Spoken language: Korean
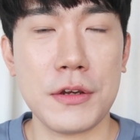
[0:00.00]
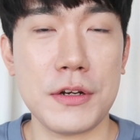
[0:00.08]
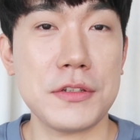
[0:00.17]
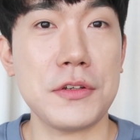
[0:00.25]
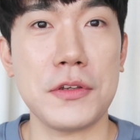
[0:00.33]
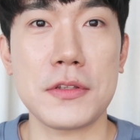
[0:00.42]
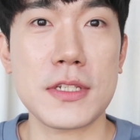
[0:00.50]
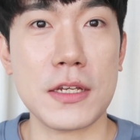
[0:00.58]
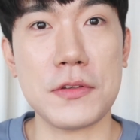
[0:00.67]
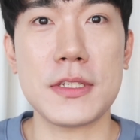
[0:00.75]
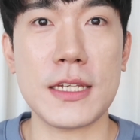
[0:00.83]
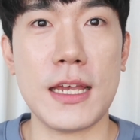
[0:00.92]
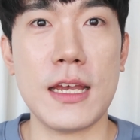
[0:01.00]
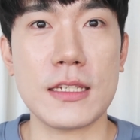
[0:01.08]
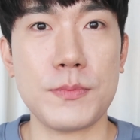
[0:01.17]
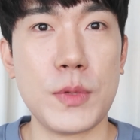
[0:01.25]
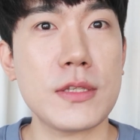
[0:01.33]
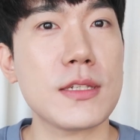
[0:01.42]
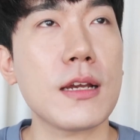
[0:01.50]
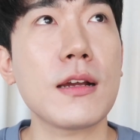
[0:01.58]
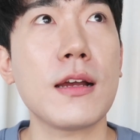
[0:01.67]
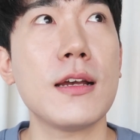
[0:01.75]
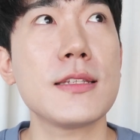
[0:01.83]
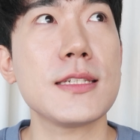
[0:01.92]
그래서 여차저차
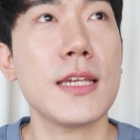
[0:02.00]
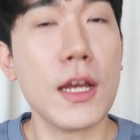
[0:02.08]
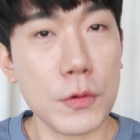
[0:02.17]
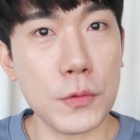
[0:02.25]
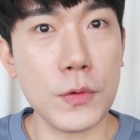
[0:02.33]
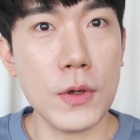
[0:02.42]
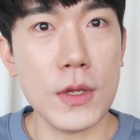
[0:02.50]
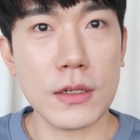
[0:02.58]
10회차까지 하고